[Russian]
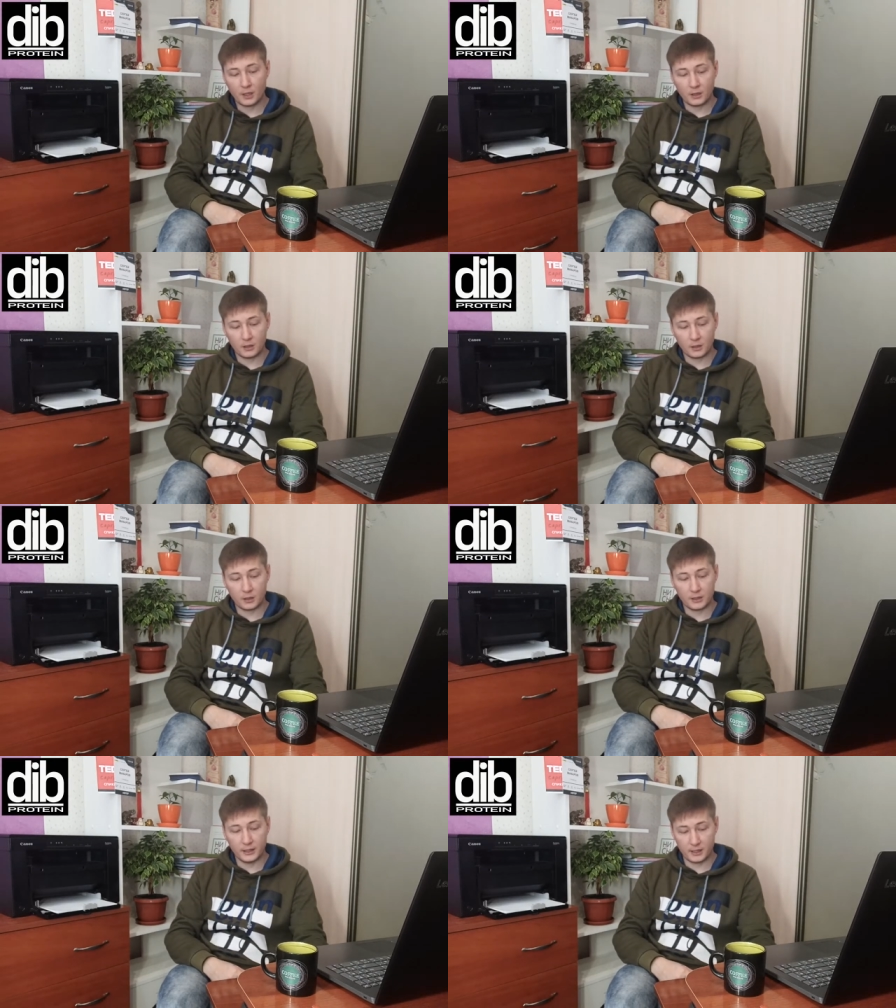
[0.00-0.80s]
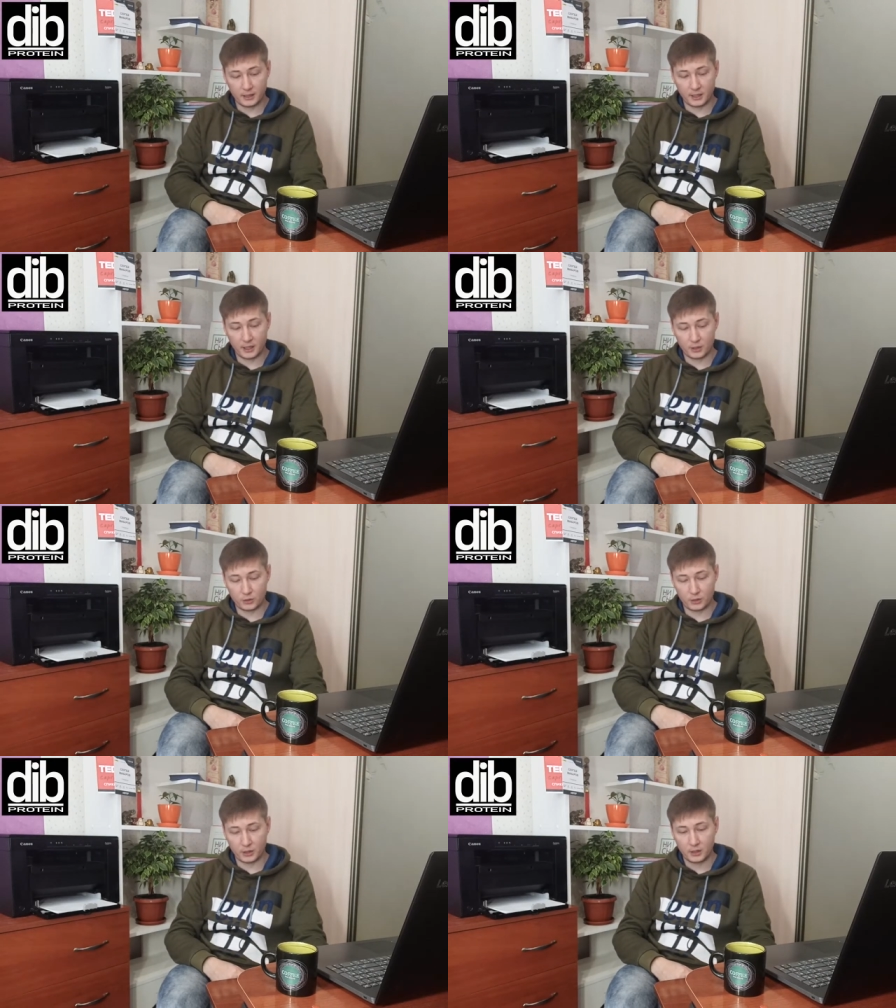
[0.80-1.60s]
А, есть такая
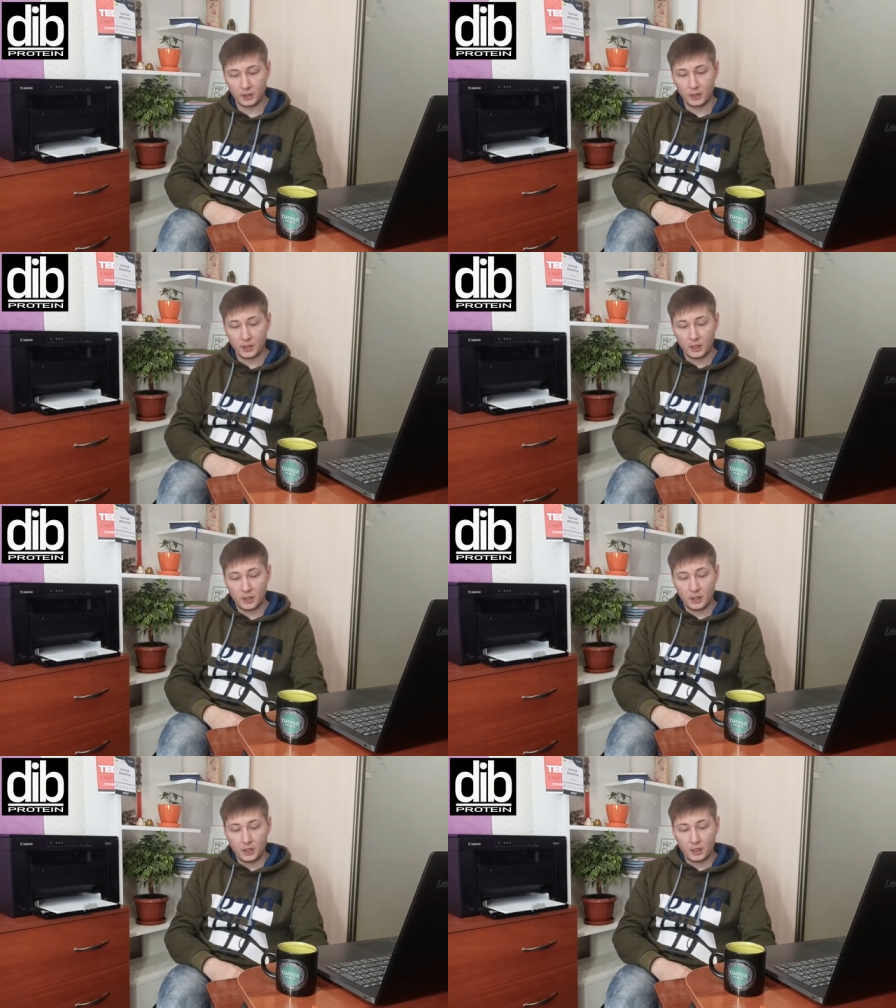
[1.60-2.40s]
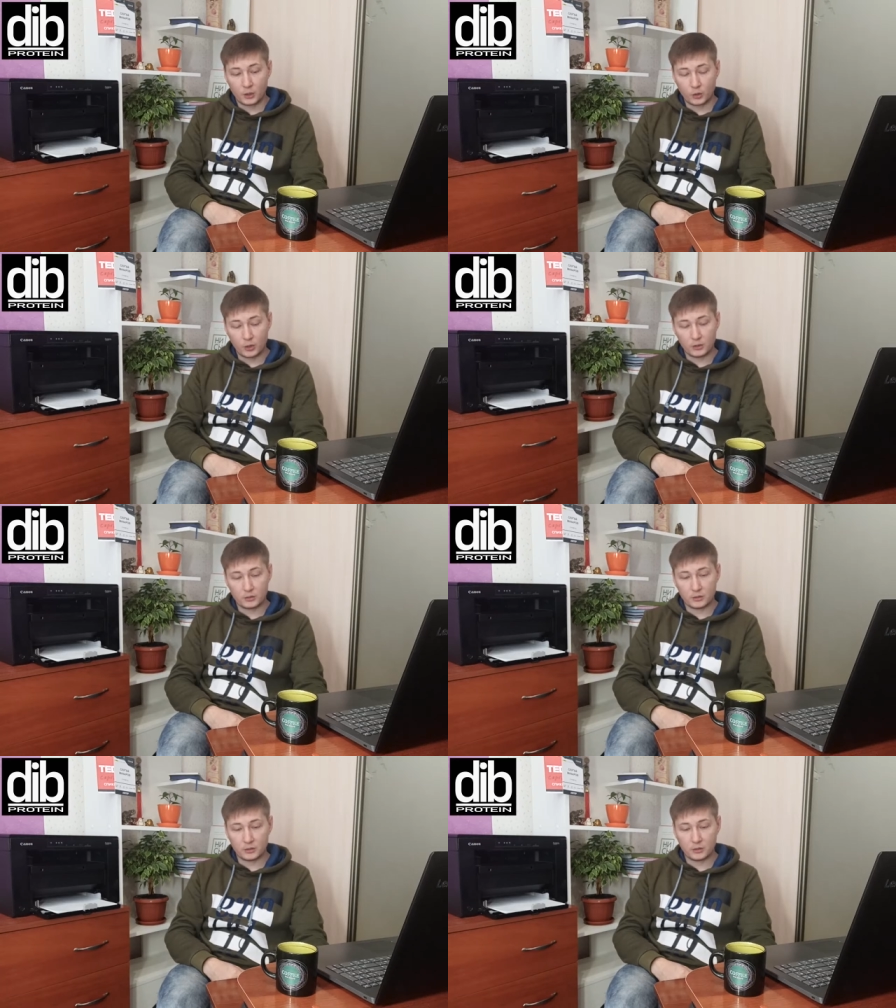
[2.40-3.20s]
история.
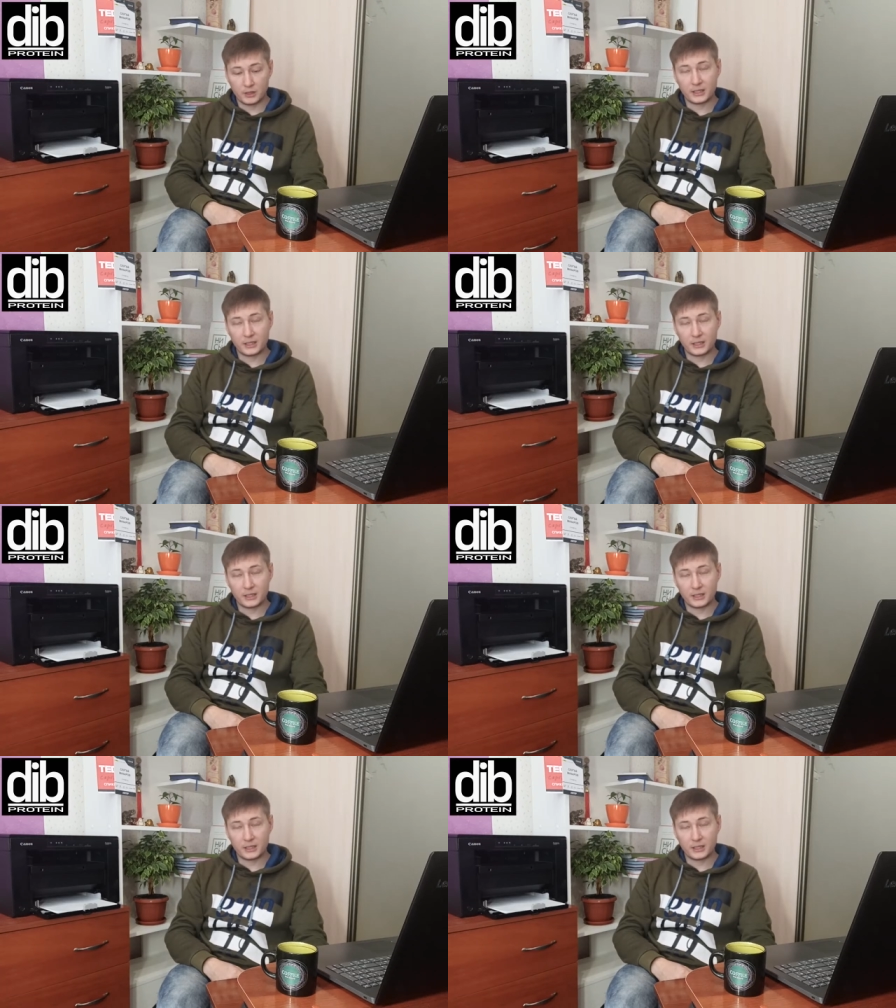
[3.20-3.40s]
Но а,